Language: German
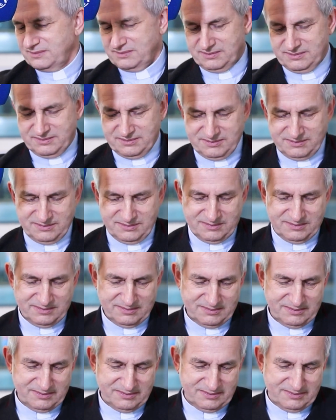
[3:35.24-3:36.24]
Mhm.
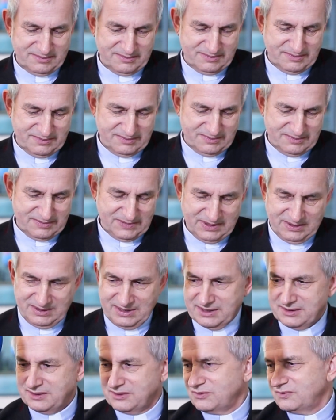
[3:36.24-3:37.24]
Ja,
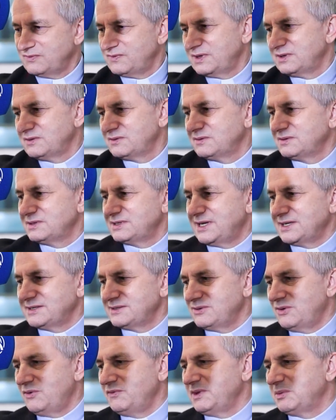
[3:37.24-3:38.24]
hätte nur einen
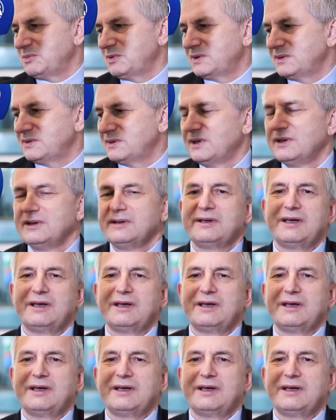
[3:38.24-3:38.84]
Satz noch aufnehmen können.